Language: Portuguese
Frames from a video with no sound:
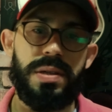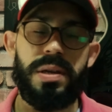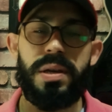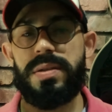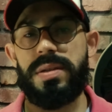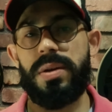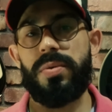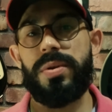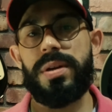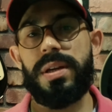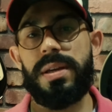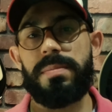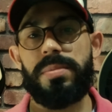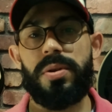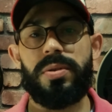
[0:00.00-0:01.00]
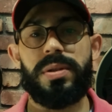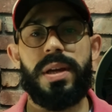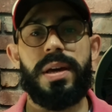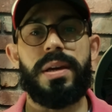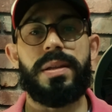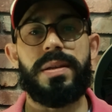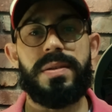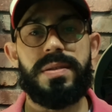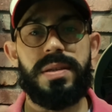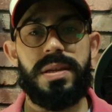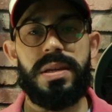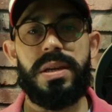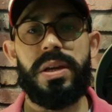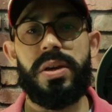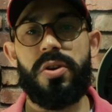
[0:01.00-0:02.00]
que são ricos em proteínas e
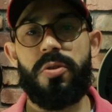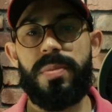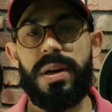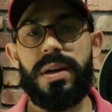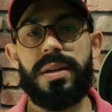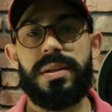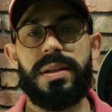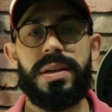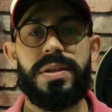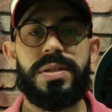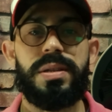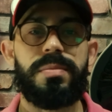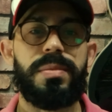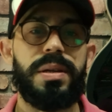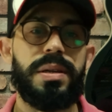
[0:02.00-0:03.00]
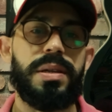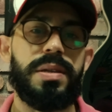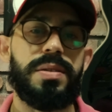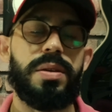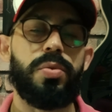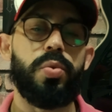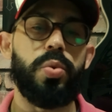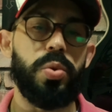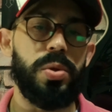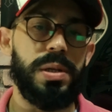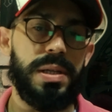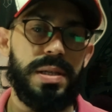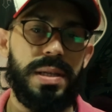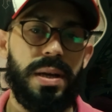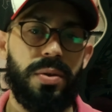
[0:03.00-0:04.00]
ricos em ômega 3 também, que são
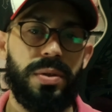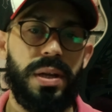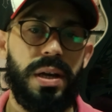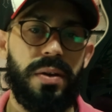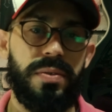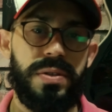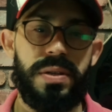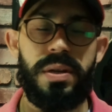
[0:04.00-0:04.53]
gorduras saudáveis.